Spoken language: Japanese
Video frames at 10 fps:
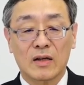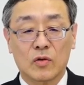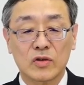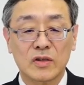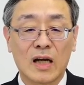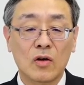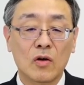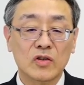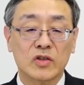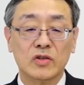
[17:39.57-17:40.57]
こちら
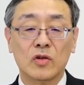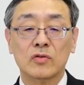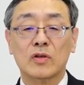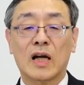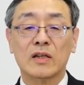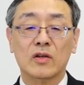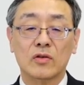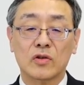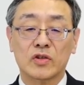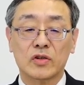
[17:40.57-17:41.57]
の市場の環
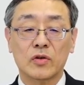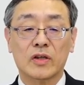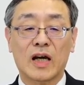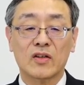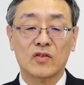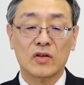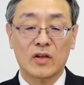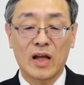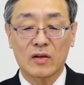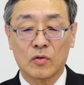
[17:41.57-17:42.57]
境と事業機会につい
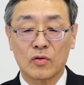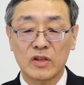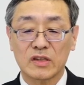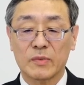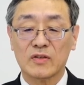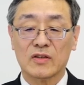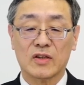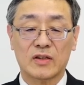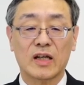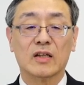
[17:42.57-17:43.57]
てここに示さ
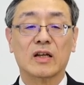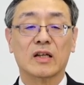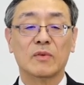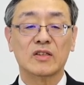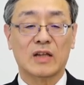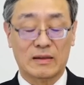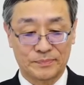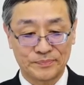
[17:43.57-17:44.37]
せていただきました